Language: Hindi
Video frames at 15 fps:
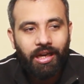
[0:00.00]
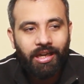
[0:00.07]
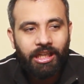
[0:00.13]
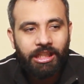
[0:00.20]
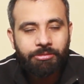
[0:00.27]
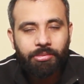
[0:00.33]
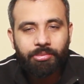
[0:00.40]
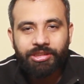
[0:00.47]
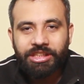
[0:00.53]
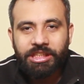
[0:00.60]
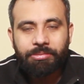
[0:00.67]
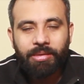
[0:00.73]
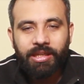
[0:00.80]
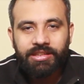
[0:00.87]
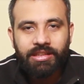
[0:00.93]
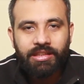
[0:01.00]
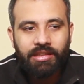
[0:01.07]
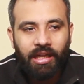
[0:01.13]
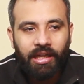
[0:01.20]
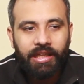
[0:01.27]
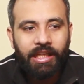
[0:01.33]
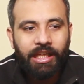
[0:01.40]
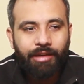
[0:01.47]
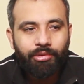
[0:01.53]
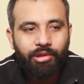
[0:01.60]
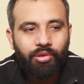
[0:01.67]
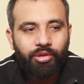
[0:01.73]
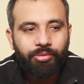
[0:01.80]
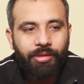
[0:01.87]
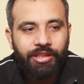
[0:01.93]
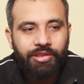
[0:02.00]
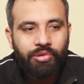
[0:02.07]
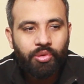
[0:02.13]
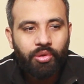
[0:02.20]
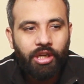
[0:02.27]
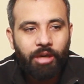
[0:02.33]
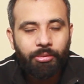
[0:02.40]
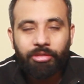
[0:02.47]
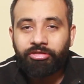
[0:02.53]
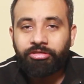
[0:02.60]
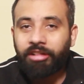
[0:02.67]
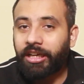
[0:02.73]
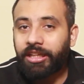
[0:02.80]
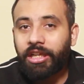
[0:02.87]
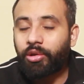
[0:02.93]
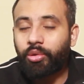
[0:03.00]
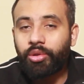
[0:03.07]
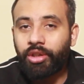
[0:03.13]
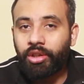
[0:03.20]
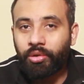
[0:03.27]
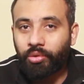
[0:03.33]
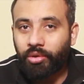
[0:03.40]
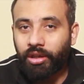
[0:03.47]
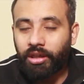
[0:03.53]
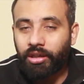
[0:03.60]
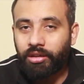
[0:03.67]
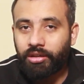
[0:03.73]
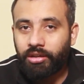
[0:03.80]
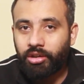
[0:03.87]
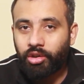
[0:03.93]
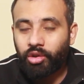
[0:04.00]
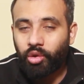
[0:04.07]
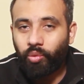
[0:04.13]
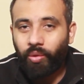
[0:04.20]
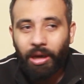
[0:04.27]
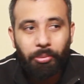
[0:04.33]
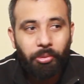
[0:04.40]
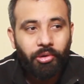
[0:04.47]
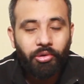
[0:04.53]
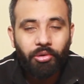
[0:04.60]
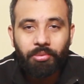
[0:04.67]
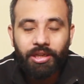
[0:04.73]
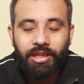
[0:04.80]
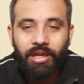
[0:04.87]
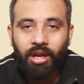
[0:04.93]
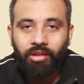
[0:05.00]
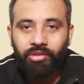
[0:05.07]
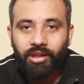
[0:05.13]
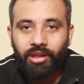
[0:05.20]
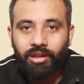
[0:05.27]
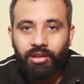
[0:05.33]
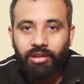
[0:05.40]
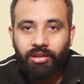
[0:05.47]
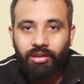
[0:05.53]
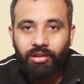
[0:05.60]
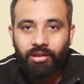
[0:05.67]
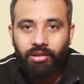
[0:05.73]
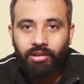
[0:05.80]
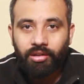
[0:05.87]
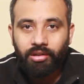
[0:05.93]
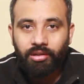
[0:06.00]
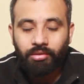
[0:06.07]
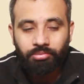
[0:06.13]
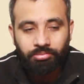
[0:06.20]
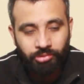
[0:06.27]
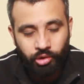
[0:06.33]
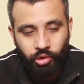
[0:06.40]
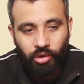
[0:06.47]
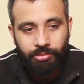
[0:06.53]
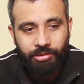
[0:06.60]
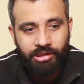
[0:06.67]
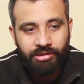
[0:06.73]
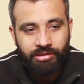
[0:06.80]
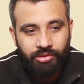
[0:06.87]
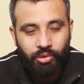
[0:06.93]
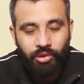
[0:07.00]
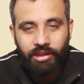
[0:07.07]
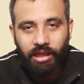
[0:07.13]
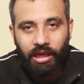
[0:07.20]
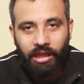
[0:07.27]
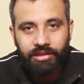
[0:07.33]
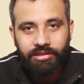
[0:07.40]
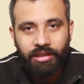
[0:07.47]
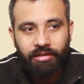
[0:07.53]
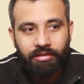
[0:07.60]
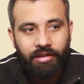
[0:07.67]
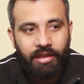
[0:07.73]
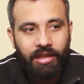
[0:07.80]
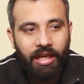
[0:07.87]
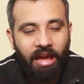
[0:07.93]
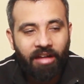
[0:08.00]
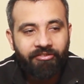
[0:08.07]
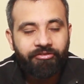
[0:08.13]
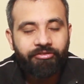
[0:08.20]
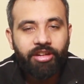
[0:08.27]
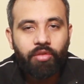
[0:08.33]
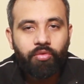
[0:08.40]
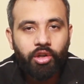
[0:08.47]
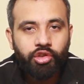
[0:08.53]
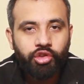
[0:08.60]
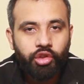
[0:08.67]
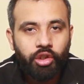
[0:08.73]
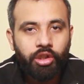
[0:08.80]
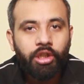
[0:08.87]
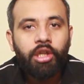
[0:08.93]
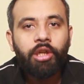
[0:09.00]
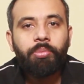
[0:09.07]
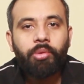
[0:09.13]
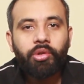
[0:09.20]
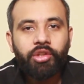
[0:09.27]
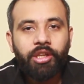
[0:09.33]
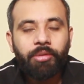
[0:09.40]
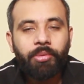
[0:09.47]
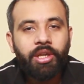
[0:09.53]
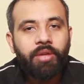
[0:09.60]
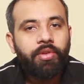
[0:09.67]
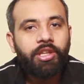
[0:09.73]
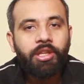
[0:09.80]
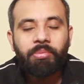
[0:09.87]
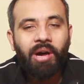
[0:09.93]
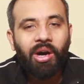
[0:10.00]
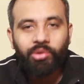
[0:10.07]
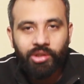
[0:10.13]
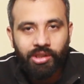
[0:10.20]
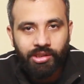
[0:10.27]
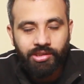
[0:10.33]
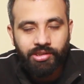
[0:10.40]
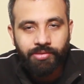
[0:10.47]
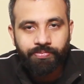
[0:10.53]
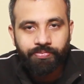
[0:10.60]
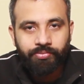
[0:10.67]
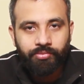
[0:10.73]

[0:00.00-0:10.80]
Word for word: अगर इसमें मज़ीद पैसे डालेंगे भी तो उन पैसों का हमें फ़ायदा कोई नहीं होना तो वाई पुट योर मनी डाउन देयर जो अभी सूरत हाल चल रही है ना एवरी वन शुड पुट देयर मनी विद माउथ हेयर्स